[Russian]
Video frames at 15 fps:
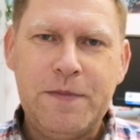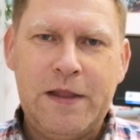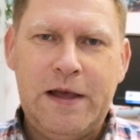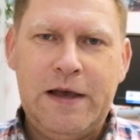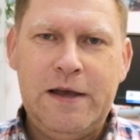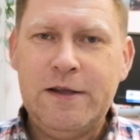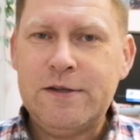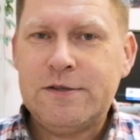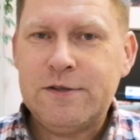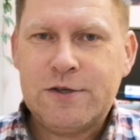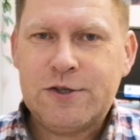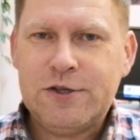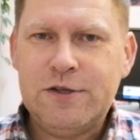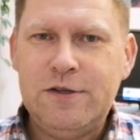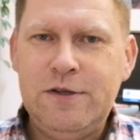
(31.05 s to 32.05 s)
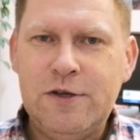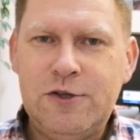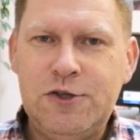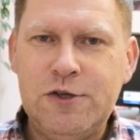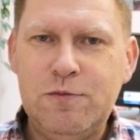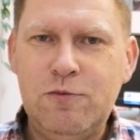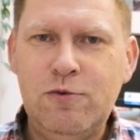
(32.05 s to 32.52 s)
А это совершенно ни к
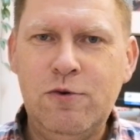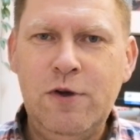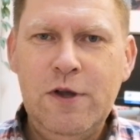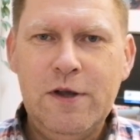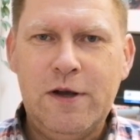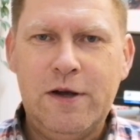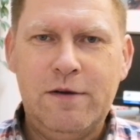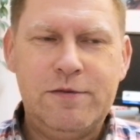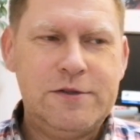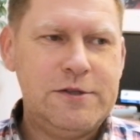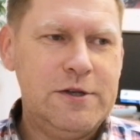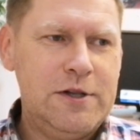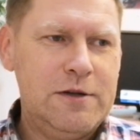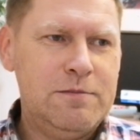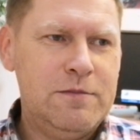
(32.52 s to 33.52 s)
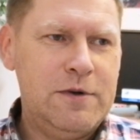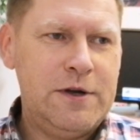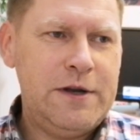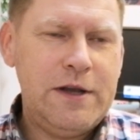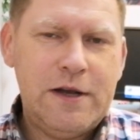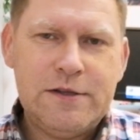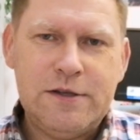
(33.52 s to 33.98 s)
чему. В целом
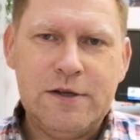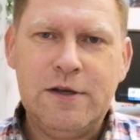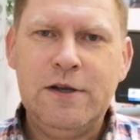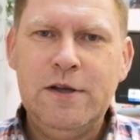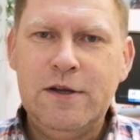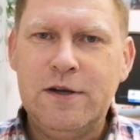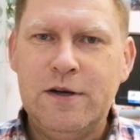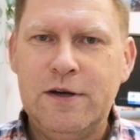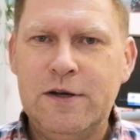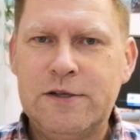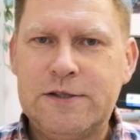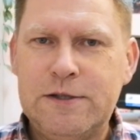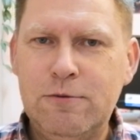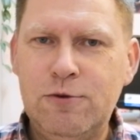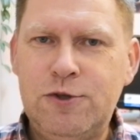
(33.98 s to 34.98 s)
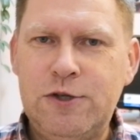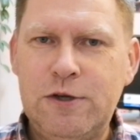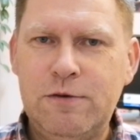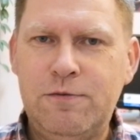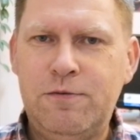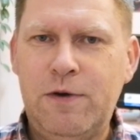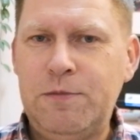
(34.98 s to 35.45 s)
ряде
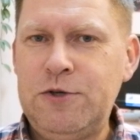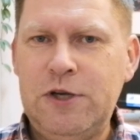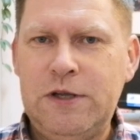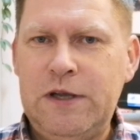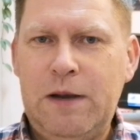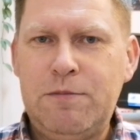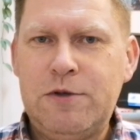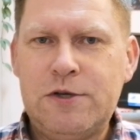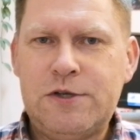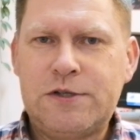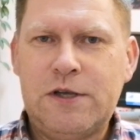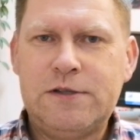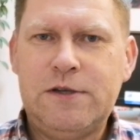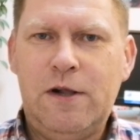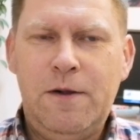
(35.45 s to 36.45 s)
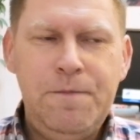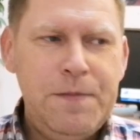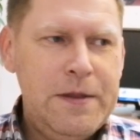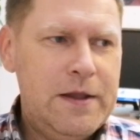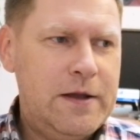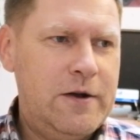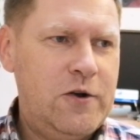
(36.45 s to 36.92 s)
случаев, вообще, я бы даже сказал,
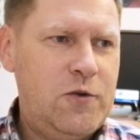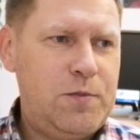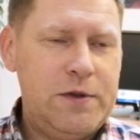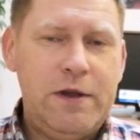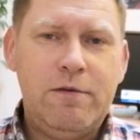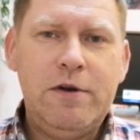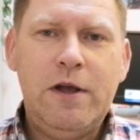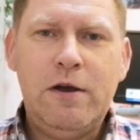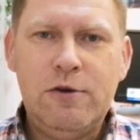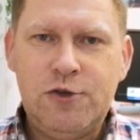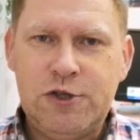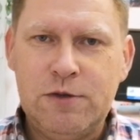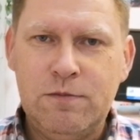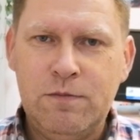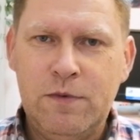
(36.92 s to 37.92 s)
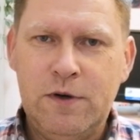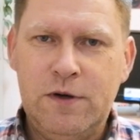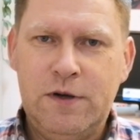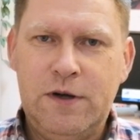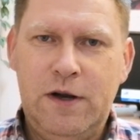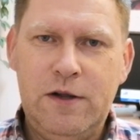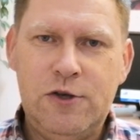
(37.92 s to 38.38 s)
в
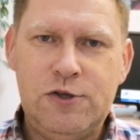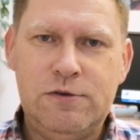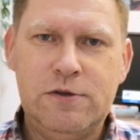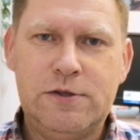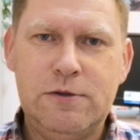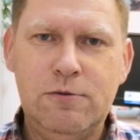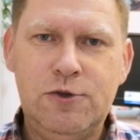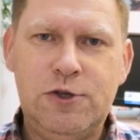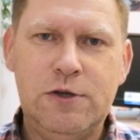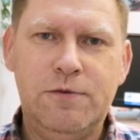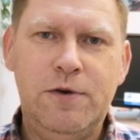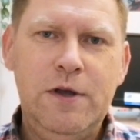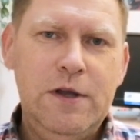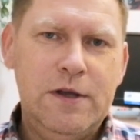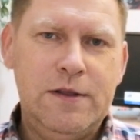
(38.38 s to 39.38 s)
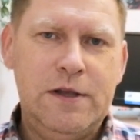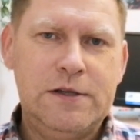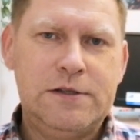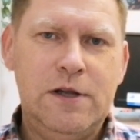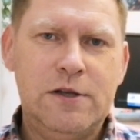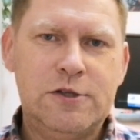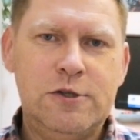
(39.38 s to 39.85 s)
подавляющем количестве случаев
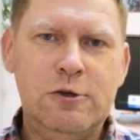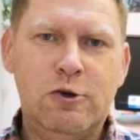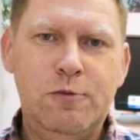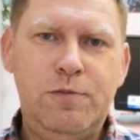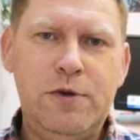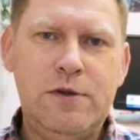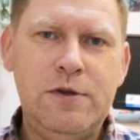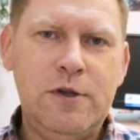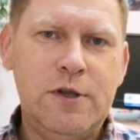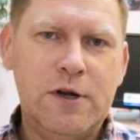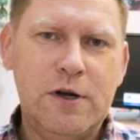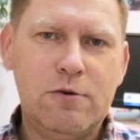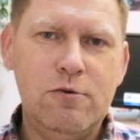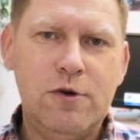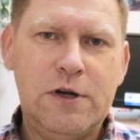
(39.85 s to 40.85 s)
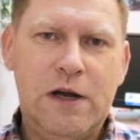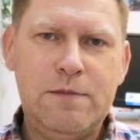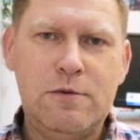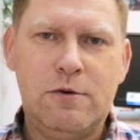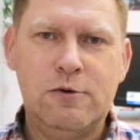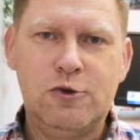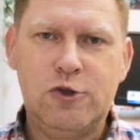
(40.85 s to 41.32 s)
достаточно купить недорогую
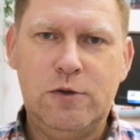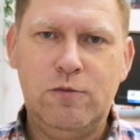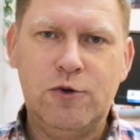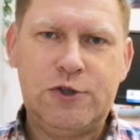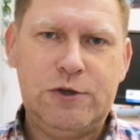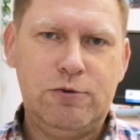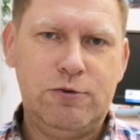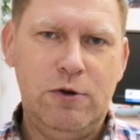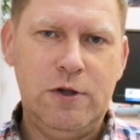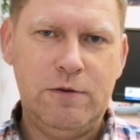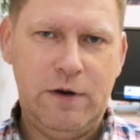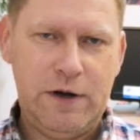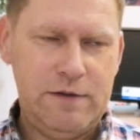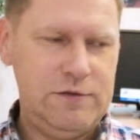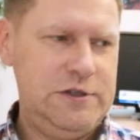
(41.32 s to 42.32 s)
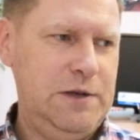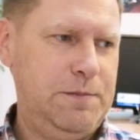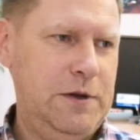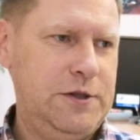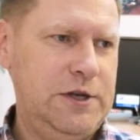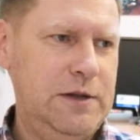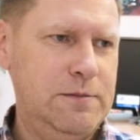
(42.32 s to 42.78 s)
камеру, чтобы уже удовлетворить все
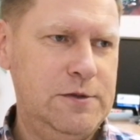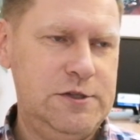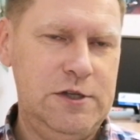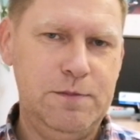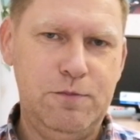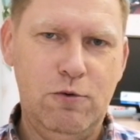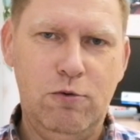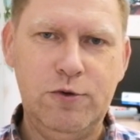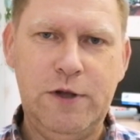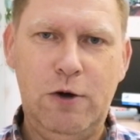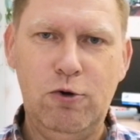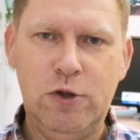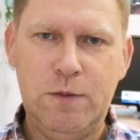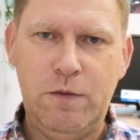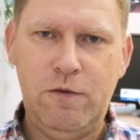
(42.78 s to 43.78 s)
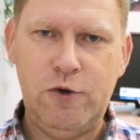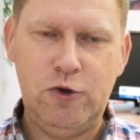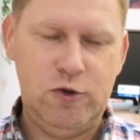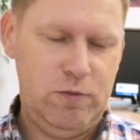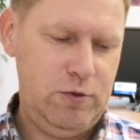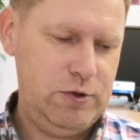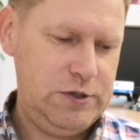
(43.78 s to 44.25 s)
потребности по удаленному
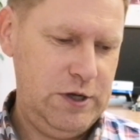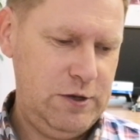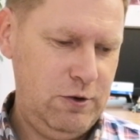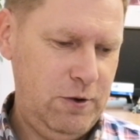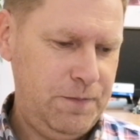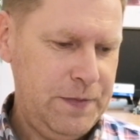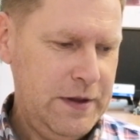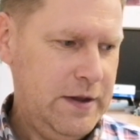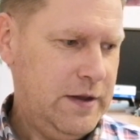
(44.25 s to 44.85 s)
видеонаблюдению.